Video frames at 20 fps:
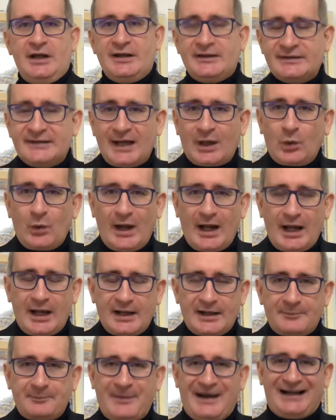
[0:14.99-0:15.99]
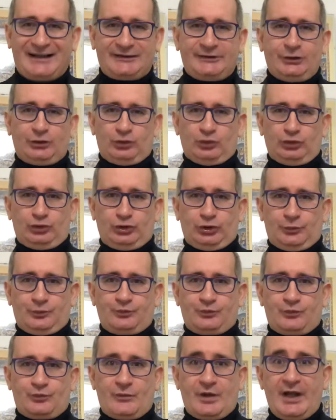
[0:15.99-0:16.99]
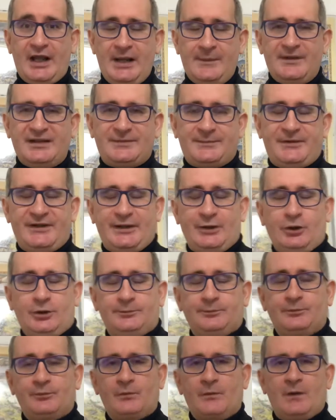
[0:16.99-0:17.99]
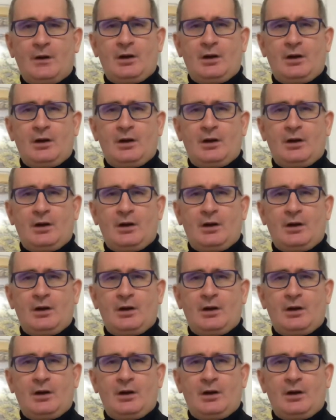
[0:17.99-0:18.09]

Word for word: Da qua parte tutto. E mi spiego.